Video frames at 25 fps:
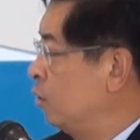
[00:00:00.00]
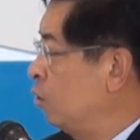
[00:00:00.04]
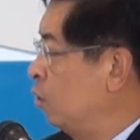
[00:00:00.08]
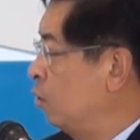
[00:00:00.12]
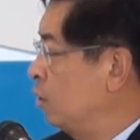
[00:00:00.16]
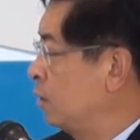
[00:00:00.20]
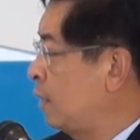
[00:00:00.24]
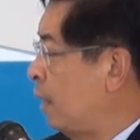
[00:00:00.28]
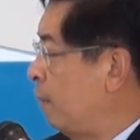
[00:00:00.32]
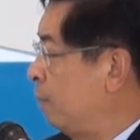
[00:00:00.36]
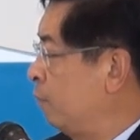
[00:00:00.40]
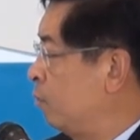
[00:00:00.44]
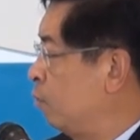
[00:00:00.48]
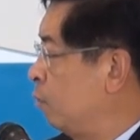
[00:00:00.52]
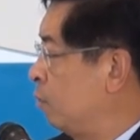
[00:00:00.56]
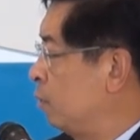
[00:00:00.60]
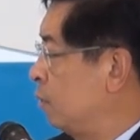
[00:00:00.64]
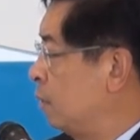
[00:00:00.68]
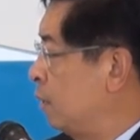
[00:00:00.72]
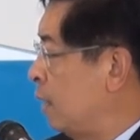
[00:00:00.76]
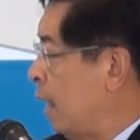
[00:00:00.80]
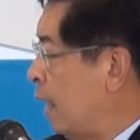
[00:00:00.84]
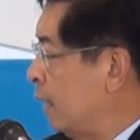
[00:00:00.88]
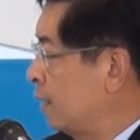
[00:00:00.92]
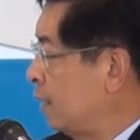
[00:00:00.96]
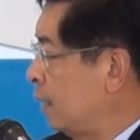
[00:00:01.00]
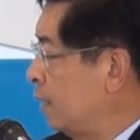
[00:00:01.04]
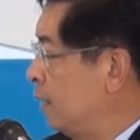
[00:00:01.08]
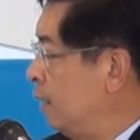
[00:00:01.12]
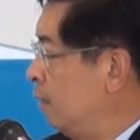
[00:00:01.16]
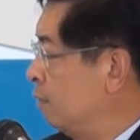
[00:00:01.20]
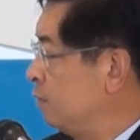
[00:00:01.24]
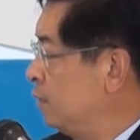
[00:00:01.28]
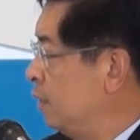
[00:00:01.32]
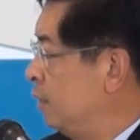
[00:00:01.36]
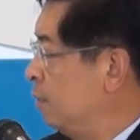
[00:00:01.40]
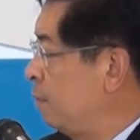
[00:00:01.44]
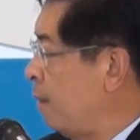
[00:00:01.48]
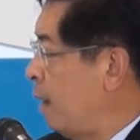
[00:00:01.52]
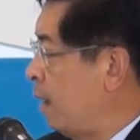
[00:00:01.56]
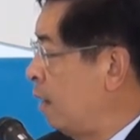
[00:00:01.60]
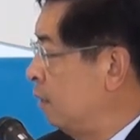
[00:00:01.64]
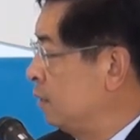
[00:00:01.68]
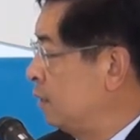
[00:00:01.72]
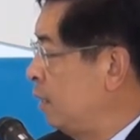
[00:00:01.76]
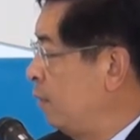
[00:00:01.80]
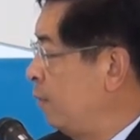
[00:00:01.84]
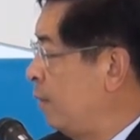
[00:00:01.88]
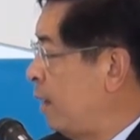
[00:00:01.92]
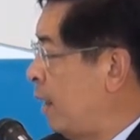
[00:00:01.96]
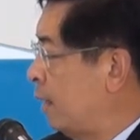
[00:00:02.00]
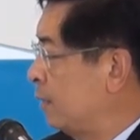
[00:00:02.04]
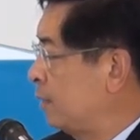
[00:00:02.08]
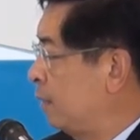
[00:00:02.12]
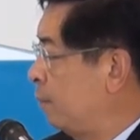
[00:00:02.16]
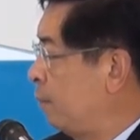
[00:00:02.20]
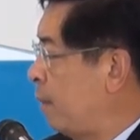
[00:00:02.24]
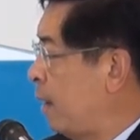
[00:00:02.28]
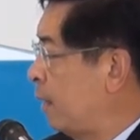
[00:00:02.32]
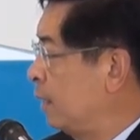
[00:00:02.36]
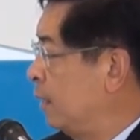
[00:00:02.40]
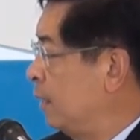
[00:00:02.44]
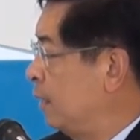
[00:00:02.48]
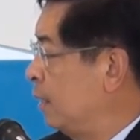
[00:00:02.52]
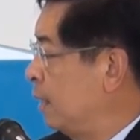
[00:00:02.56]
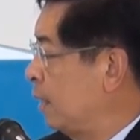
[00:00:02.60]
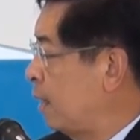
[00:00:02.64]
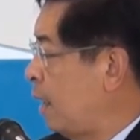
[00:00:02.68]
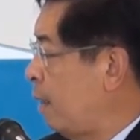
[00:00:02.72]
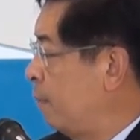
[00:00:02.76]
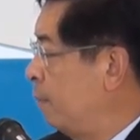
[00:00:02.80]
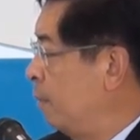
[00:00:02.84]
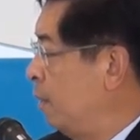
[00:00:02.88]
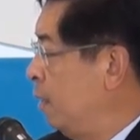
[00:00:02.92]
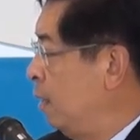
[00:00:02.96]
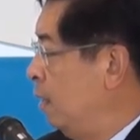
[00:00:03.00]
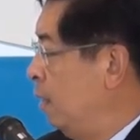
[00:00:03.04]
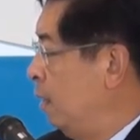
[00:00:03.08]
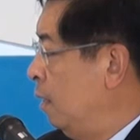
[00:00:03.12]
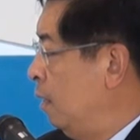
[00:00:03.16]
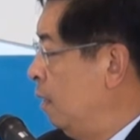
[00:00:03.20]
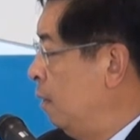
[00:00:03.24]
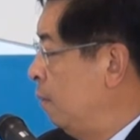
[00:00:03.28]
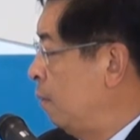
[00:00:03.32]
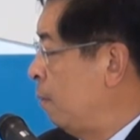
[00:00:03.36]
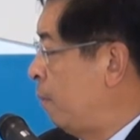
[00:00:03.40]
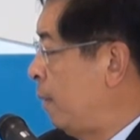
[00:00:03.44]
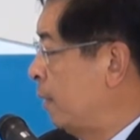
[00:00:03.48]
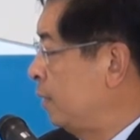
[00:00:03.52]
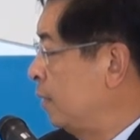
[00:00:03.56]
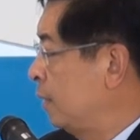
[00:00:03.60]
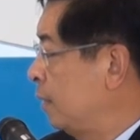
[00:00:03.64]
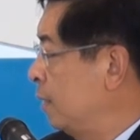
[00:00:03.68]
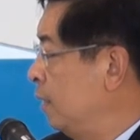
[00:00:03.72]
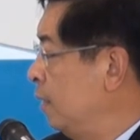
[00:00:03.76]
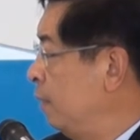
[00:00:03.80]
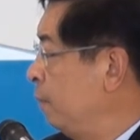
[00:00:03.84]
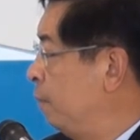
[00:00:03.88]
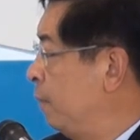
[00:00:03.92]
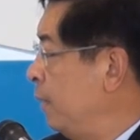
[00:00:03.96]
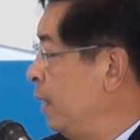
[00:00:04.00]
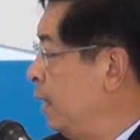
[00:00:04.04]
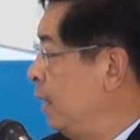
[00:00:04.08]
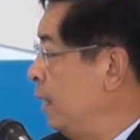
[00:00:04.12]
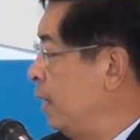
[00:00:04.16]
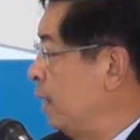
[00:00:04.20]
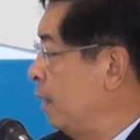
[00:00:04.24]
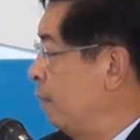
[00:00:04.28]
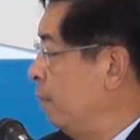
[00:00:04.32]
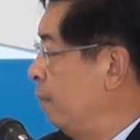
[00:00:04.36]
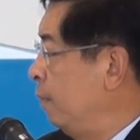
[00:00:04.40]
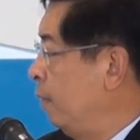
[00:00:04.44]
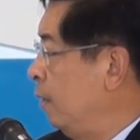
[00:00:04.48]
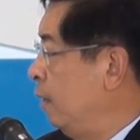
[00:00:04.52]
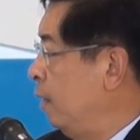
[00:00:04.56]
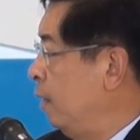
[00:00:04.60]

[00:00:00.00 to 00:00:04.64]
จนต่ำสุดหลังจากที่เราซื้อมาก็ใช้เวลาสักพักหนึ่งนะครับ ประมาณสักครึ่งปีเนี่ย